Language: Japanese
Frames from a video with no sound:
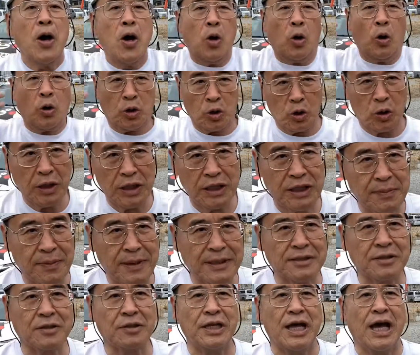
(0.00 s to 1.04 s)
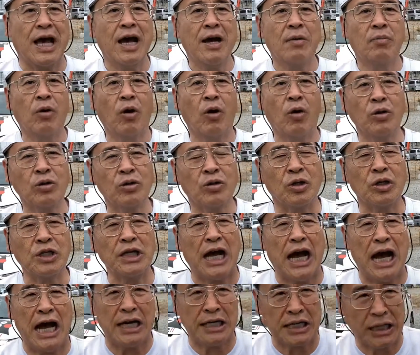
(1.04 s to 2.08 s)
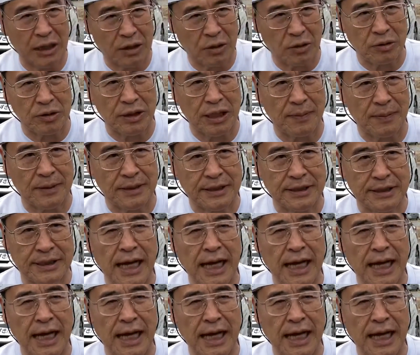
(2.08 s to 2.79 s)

お届けしますので、もう本当にありがとうございます。